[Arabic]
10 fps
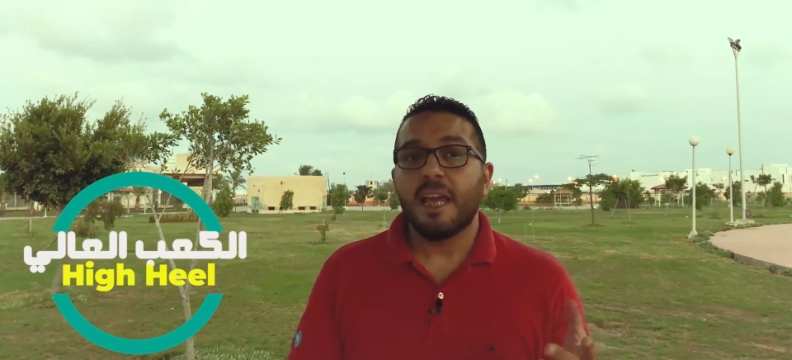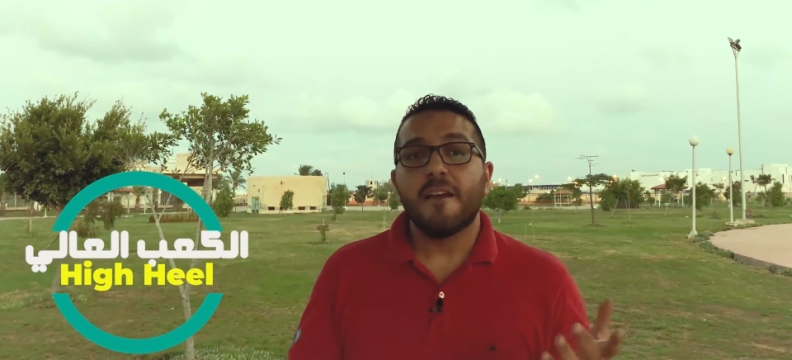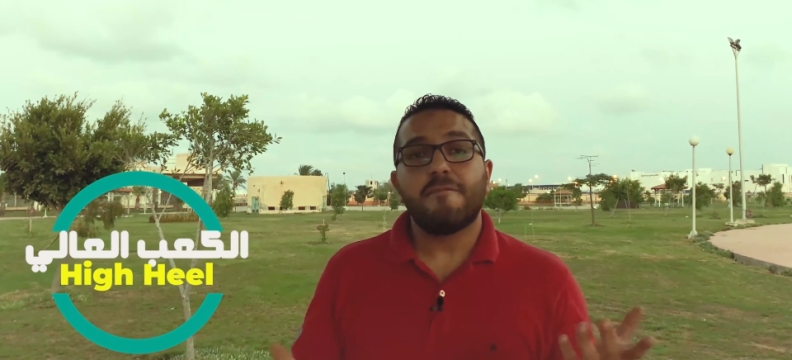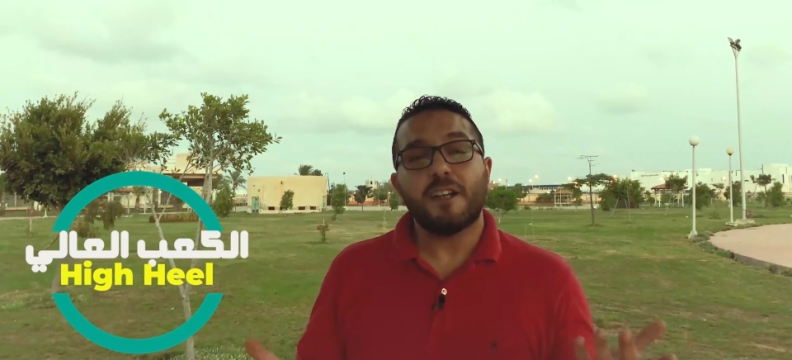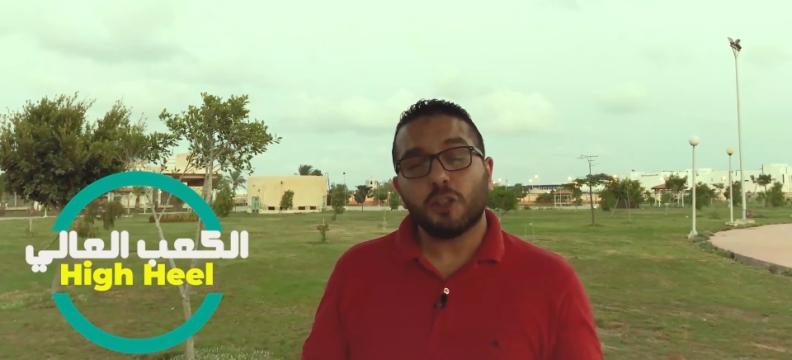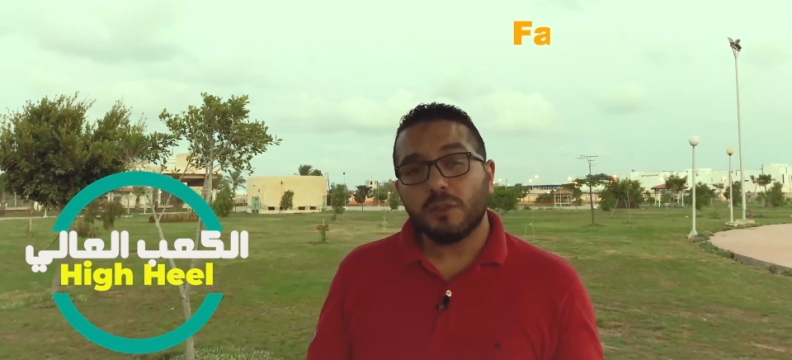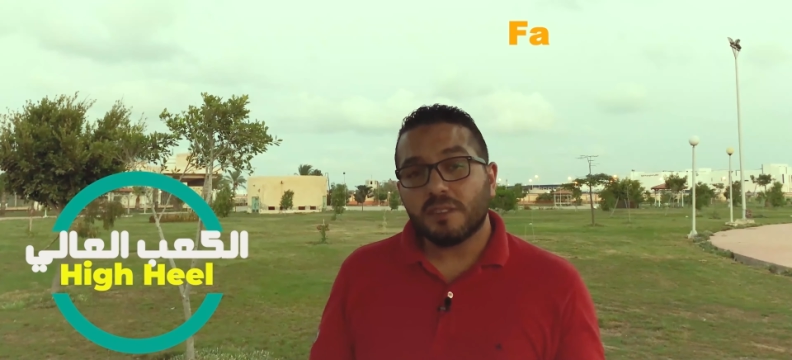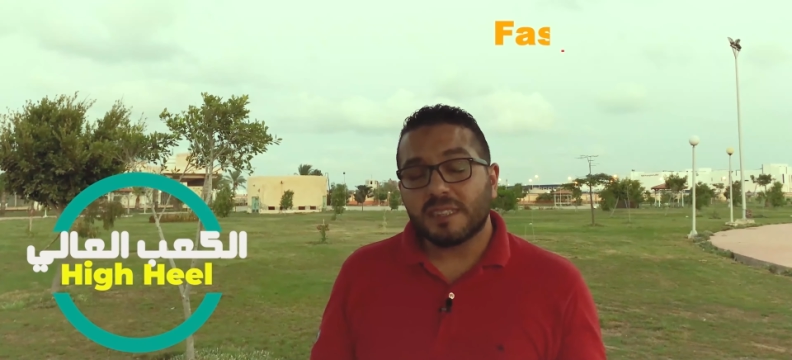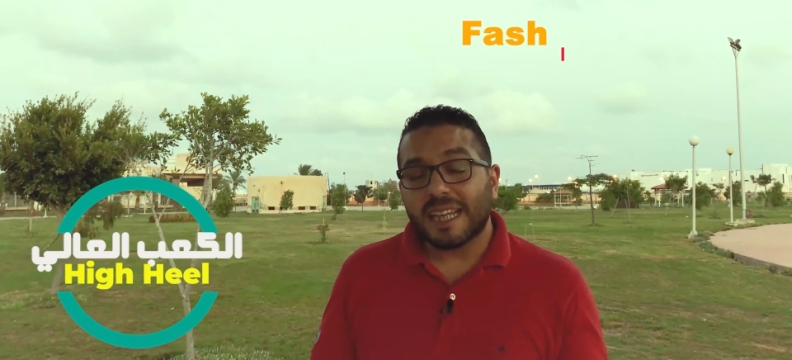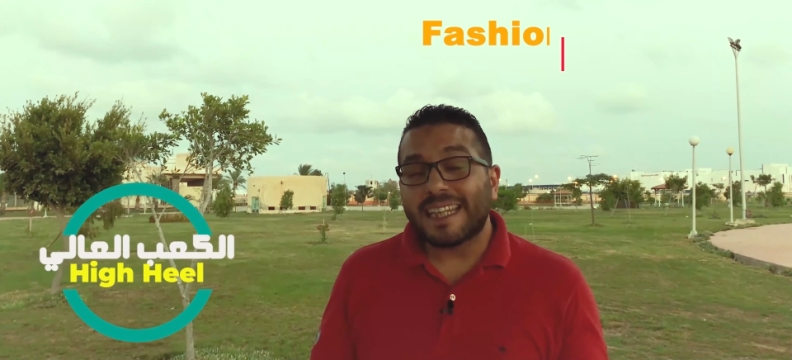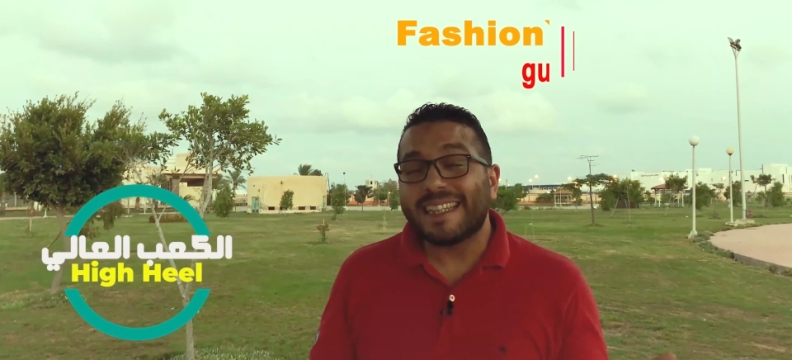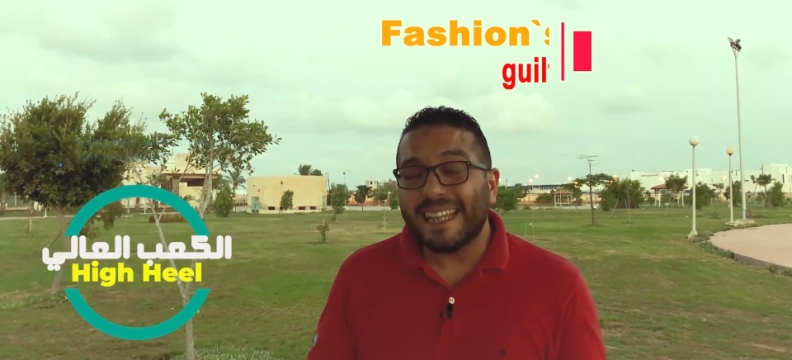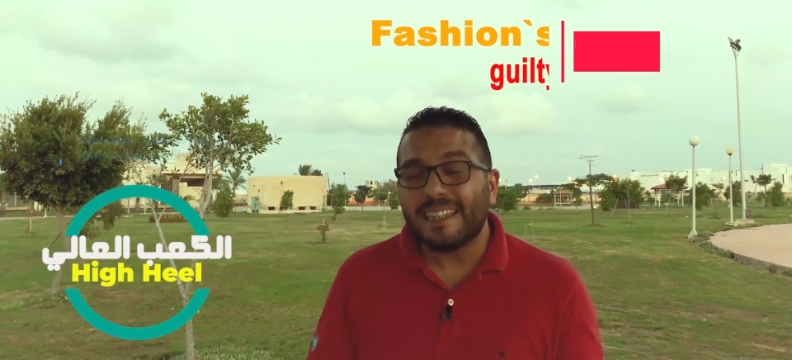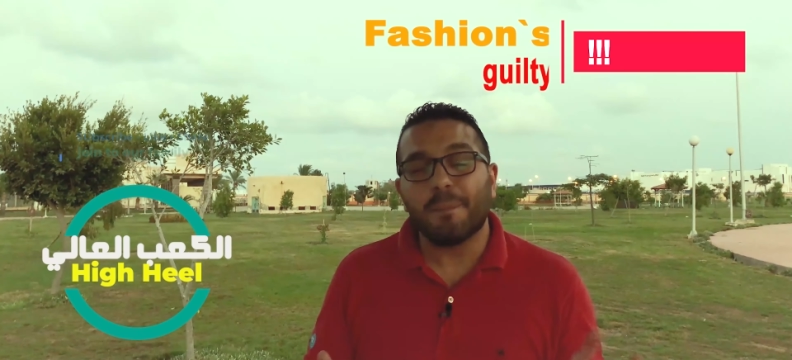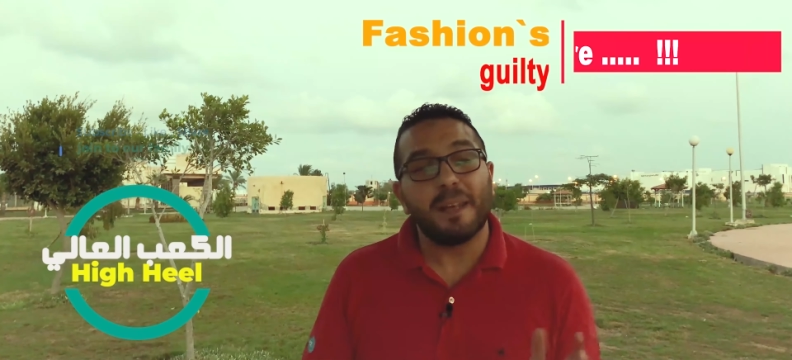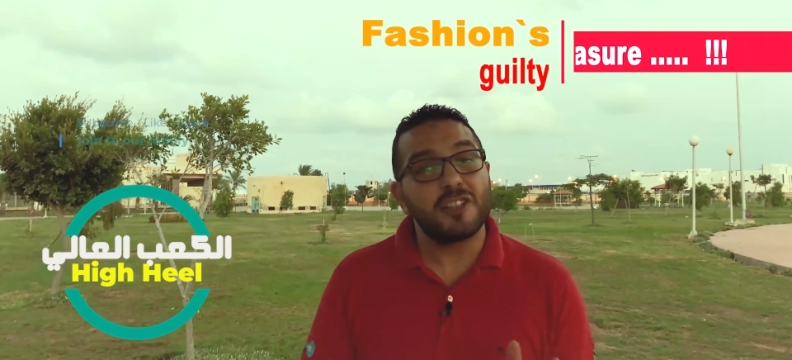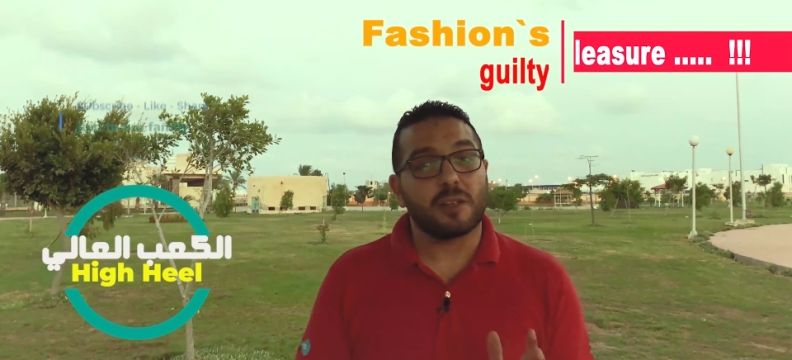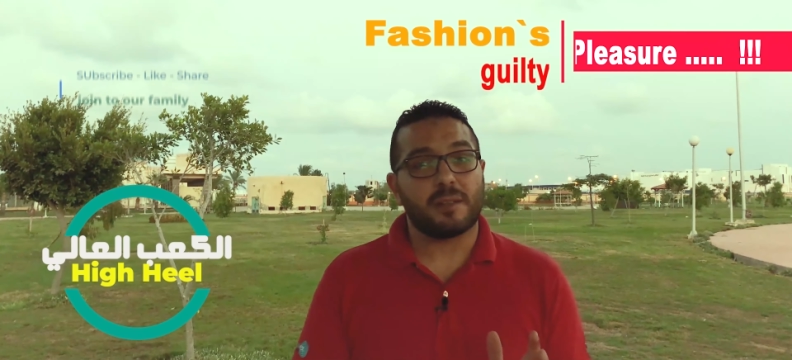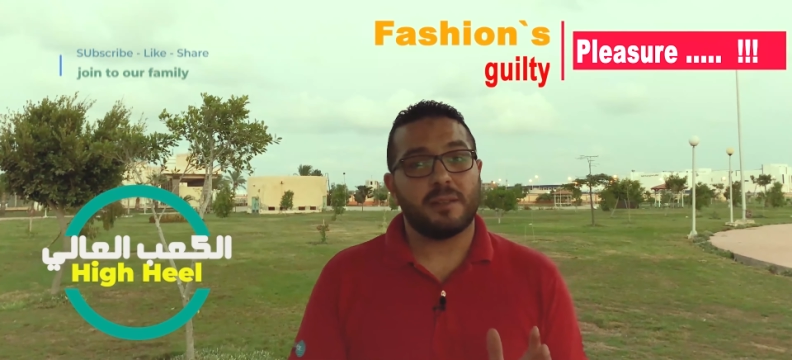فاشونز جلت بليجر